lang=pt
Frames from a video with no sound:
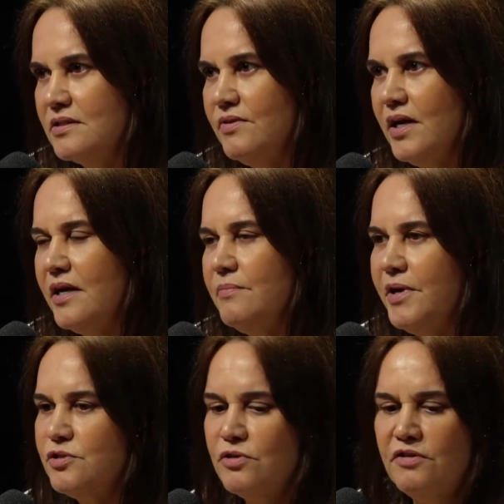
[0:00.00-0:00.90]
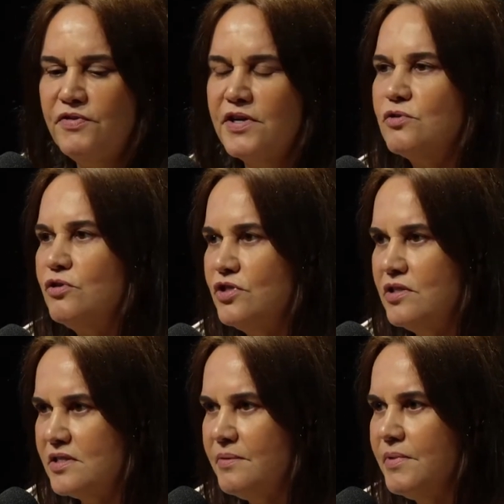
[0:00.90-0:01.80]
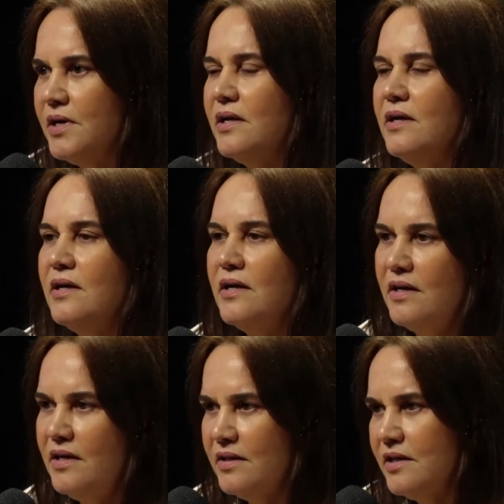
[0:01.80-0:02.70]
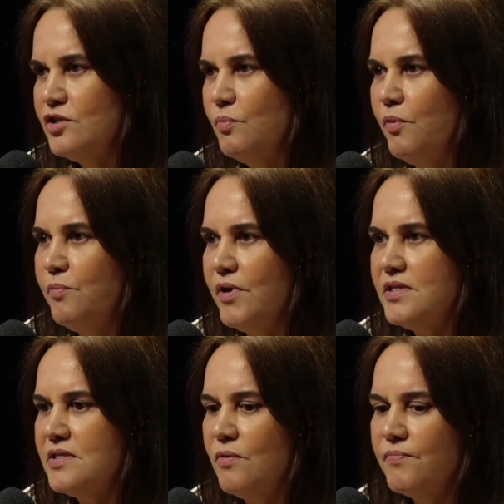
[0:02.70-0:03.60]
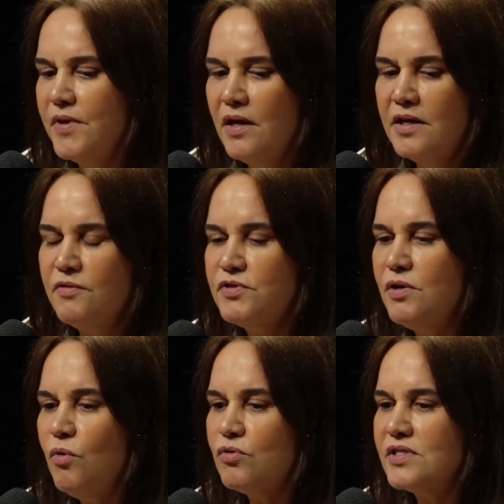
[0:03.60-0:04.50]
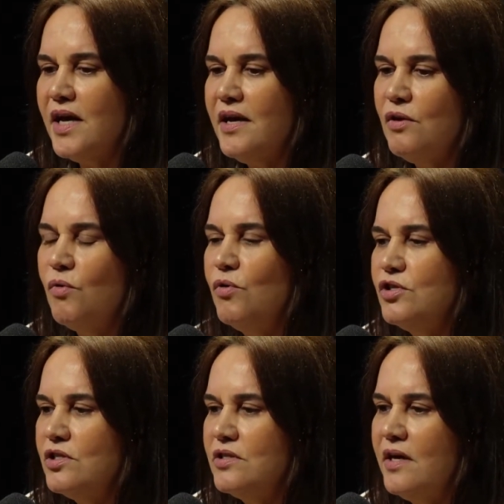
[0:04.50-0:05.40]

Não é aquele médico que fica só dia de semana que atende a população. Então você não consegue hoje ter